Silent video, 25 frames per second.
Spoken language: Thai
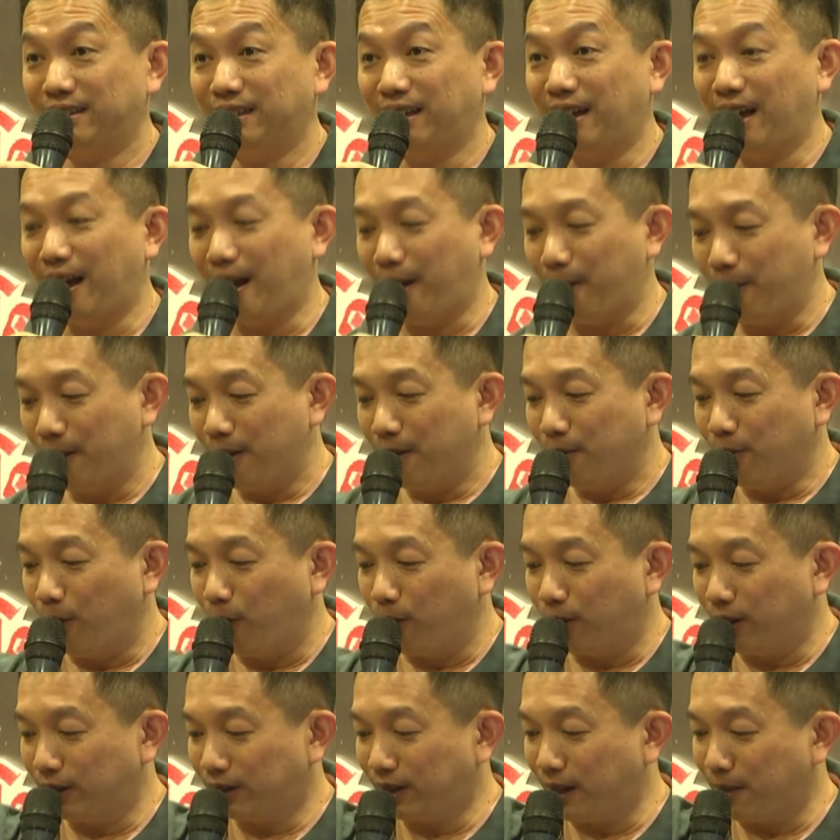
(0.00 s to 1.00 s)
อ่าผม
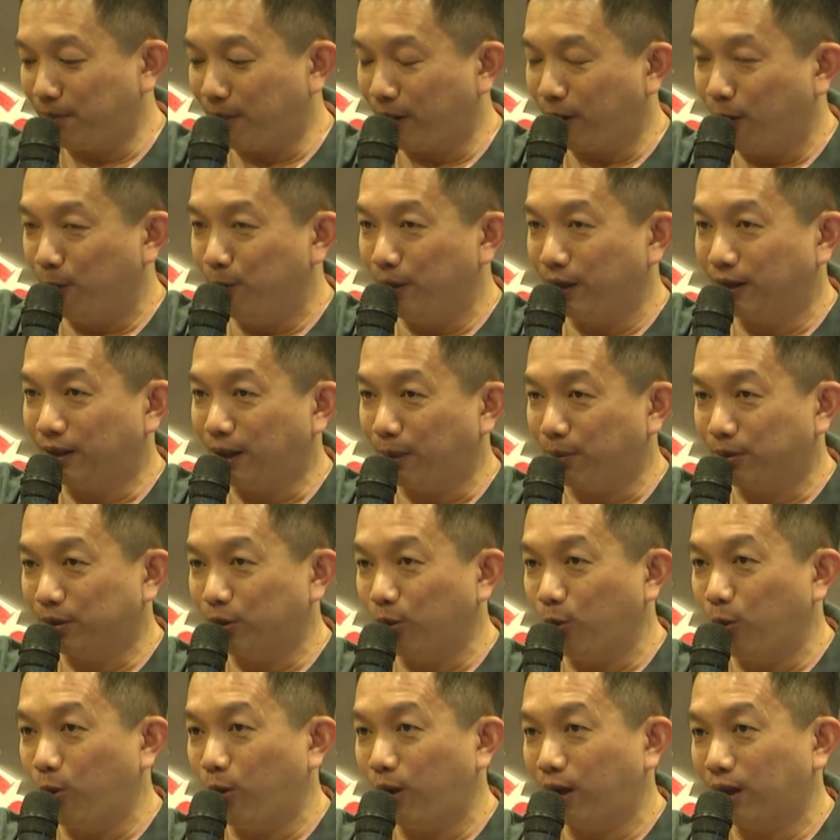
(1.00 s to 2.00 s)
ก็ติดไมโครบิตกับ
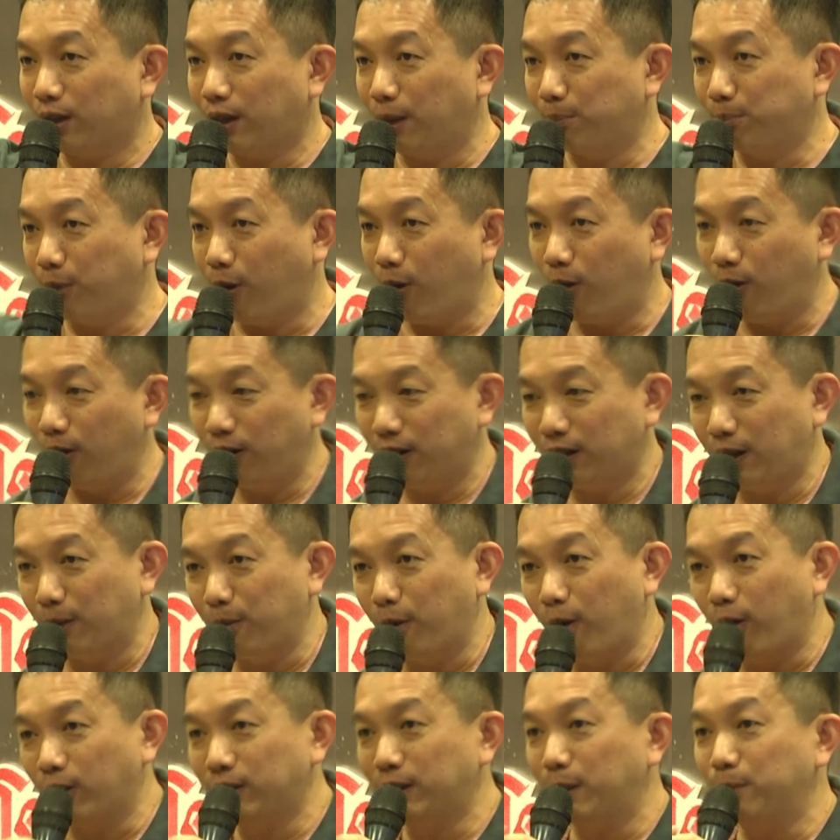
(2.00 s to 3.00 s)
ตัวกระป๋องกระบ
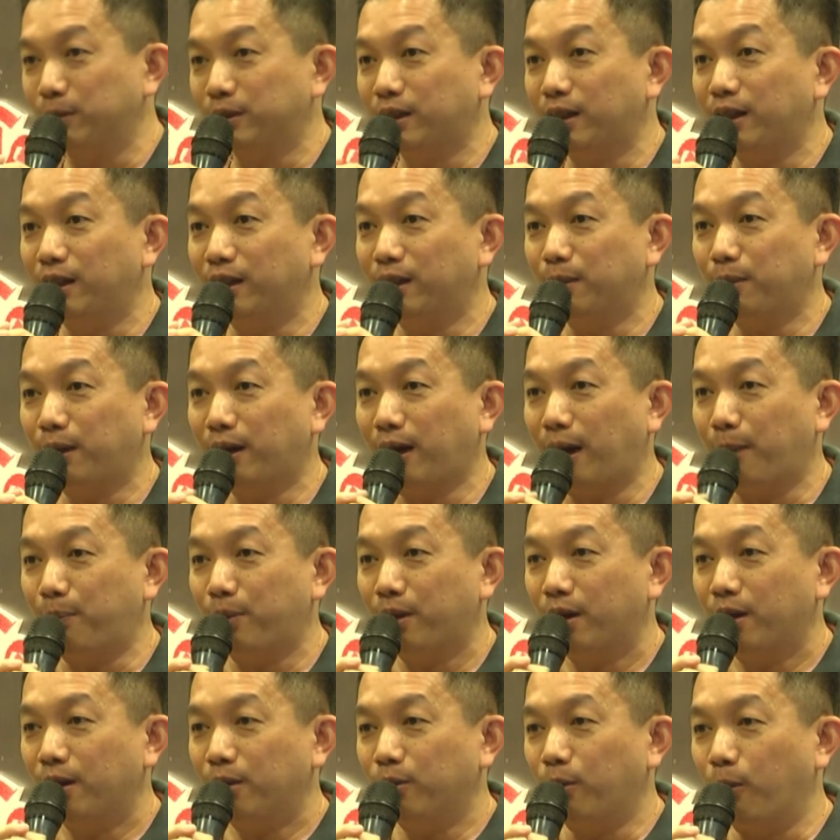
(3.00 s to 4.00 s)
อกเซมซีใช่ไหมครับ
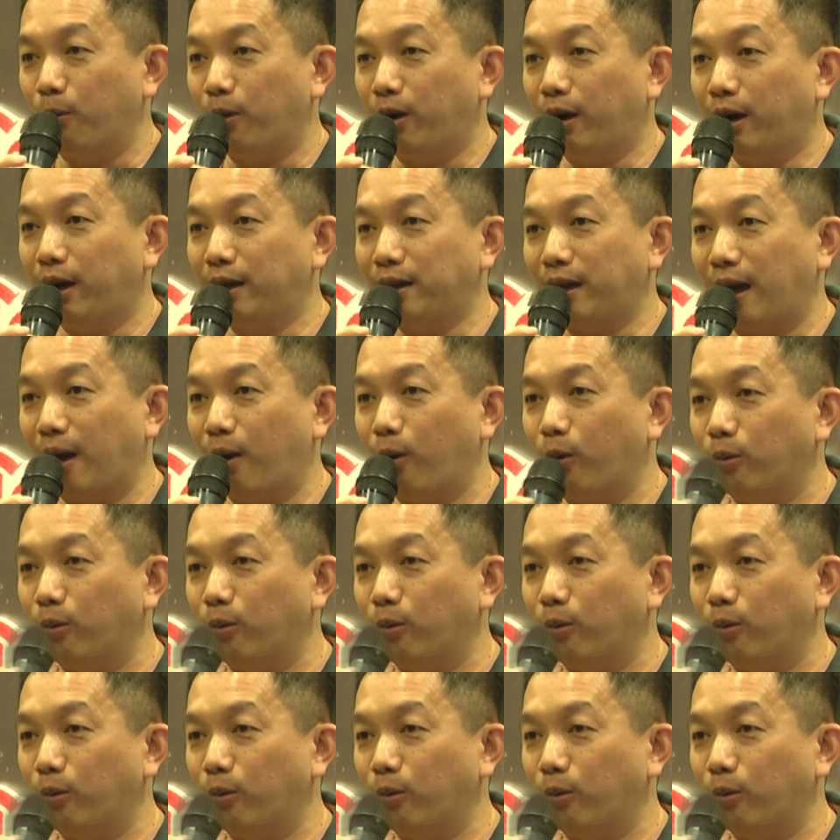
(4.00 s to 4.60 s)
ผมก็เขย่า